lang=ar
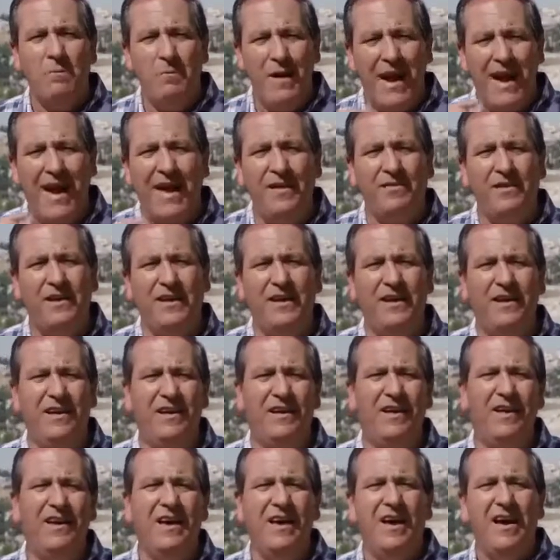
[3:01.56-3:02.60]

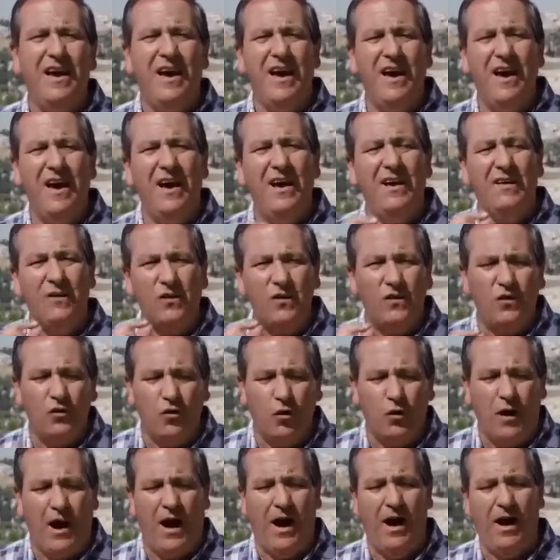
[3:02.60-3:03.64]
بهذه آه،
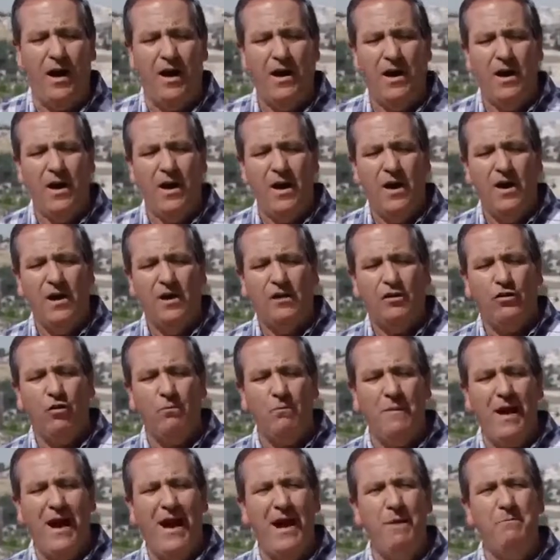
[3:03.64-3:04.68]
السرعة
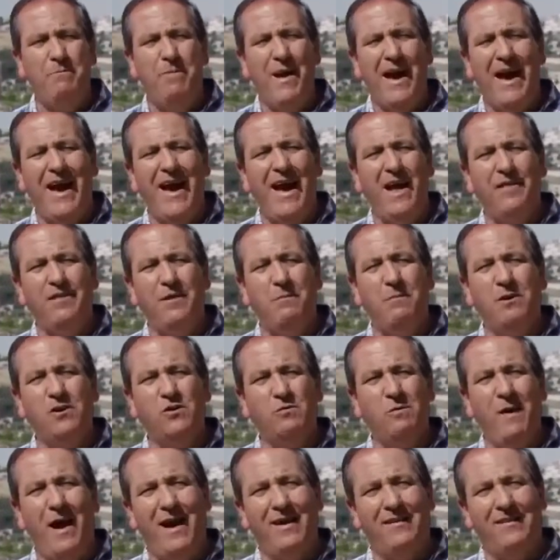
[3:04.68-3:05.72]
ثم أحبائي هذا
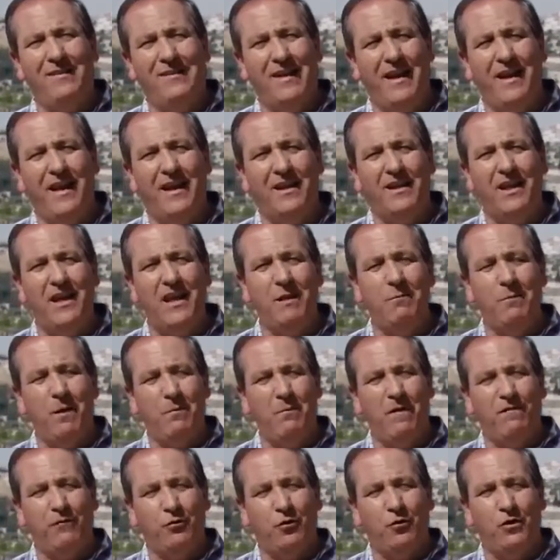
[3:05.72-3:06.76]
مجمع السنهدريم
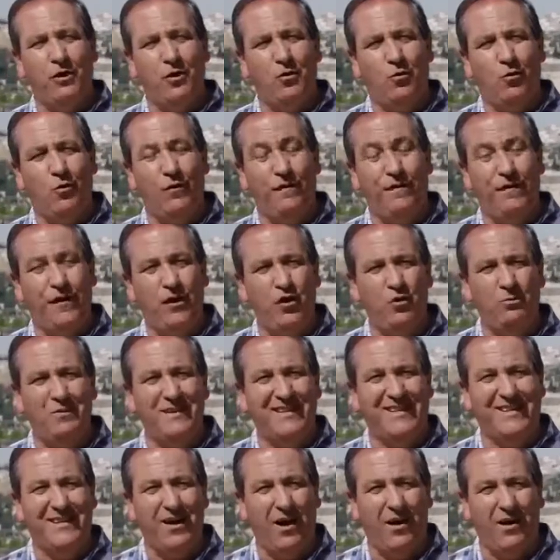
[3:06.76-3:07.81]
المفروض يكون فيه
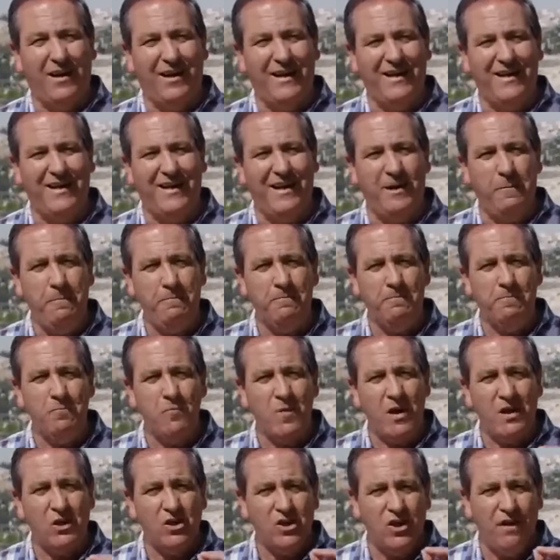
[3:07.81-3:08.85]
مصداقية
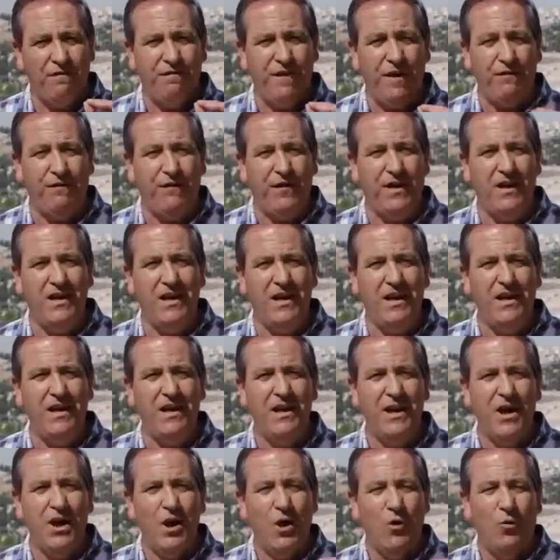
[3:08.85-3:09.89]
شفافية
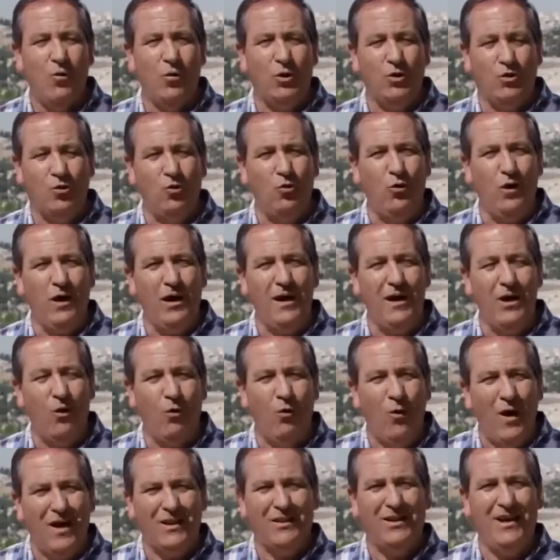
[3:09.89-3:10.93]
وضوح
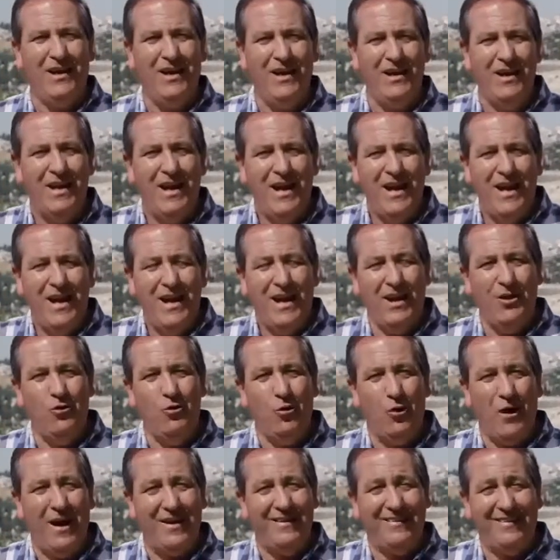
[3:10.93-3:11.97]
واضح
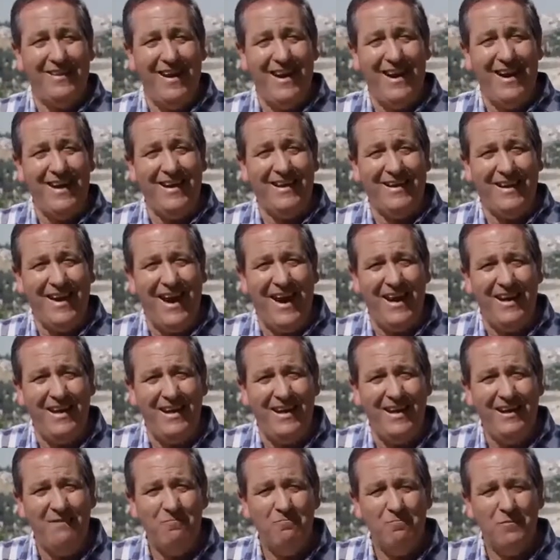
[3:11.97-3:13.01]
أنه رؤساء
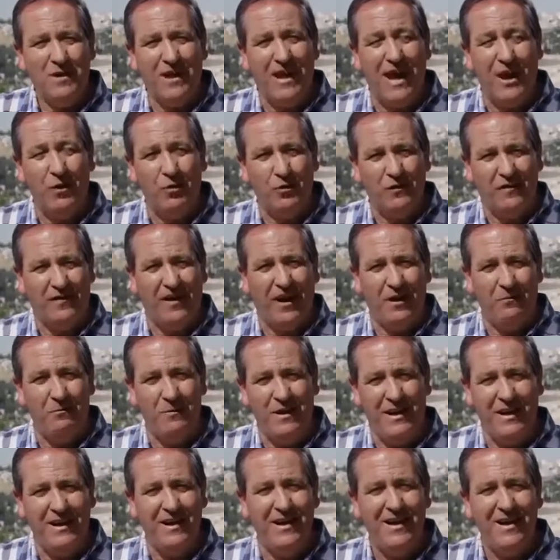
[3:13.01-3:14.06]
الكهنة كانوا
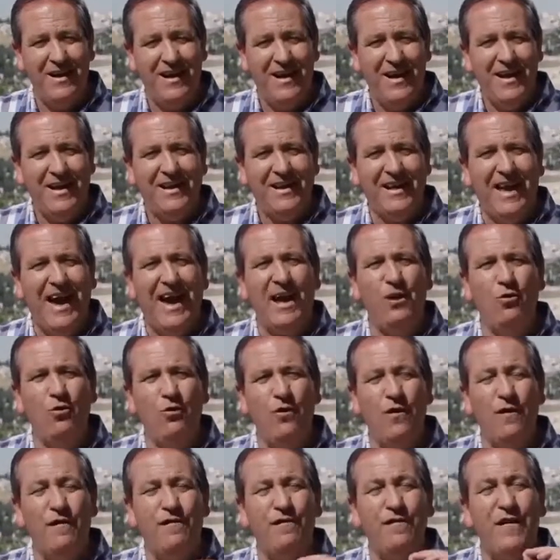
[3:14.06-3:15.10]
ظالمين
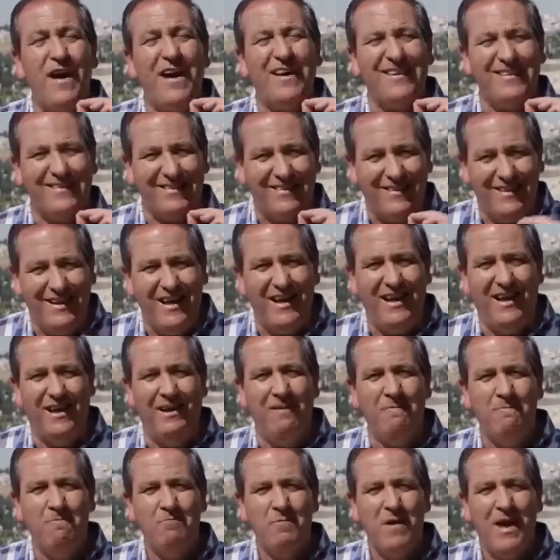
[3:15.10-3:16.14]
كانوا
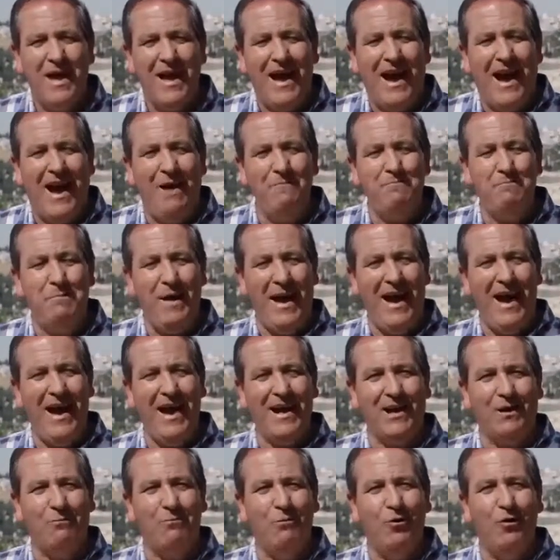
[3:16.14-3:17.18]
فاسدين عم
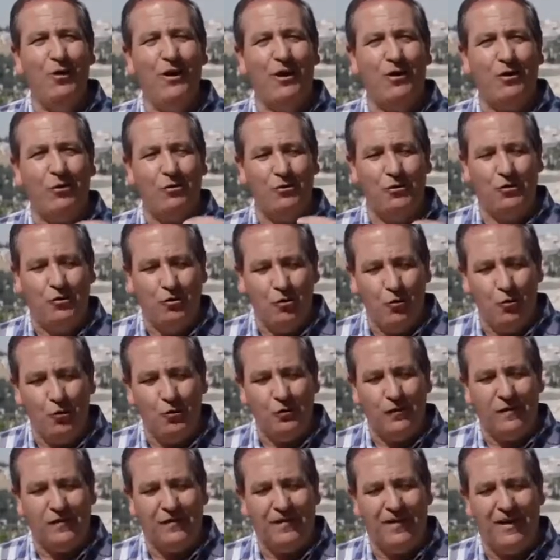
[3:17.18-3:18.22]
بحاكموا
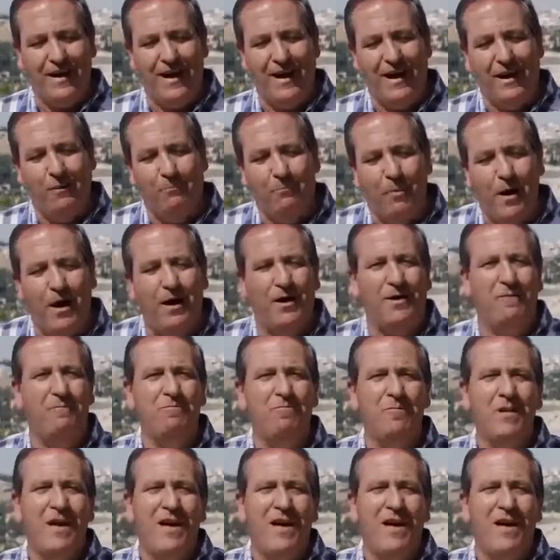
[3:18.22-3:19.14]
القدوس البار